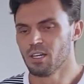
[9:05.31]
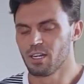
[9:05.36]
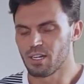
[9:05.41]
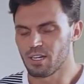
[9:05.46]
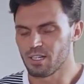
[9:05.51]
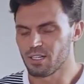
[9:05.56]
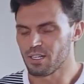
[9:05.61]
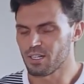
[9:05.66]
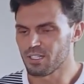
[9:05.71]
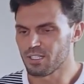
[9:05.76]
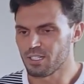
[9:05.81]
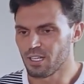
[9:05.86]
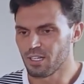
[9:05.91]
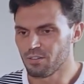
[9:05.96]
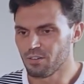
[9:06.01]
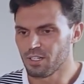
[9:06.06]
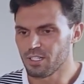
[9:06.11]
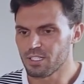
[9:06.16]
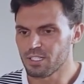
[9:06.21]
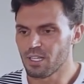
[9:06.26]

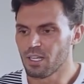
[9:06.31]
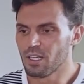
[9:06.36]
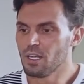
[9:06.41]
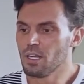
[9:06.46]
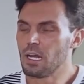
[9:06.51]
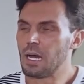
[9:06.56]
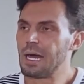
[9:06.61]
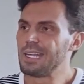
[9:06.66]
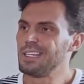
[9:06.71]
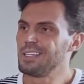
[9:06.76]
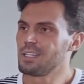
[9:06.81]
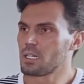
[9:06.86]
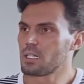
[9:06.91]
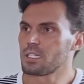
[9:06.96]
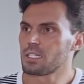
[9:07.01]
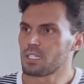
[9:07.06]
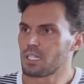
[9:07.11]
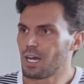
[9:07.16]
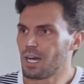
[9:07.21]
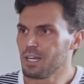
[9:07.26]
расставаться. Они
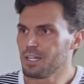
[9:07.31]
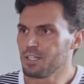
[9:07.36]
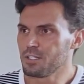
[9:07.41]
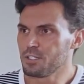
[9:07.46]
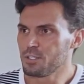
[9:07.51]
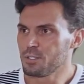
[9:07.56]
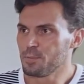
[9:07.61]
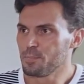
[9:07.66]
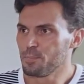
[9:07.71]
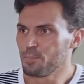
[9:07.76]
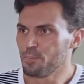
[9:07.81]
расстались.